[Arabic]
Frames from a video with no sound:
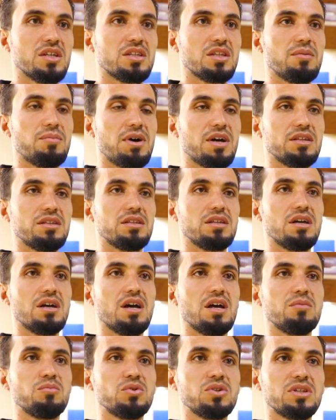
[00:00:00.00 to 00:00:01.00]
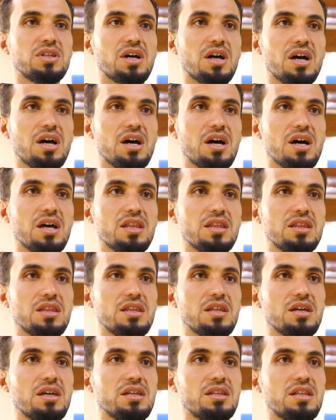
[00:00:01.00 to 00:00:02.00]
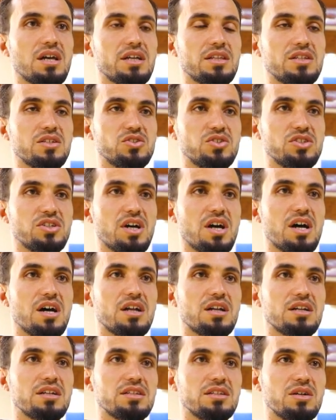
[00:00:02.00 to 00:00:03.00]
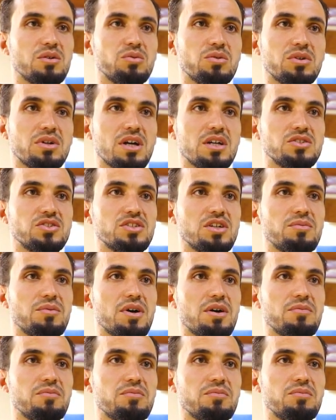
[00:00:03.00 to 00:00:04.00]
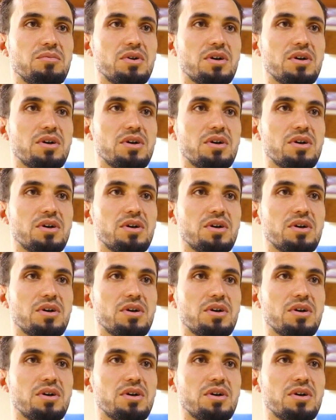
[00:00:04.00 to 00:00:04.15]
طبعا الملتقى هذا تحت الشعار دور الشباب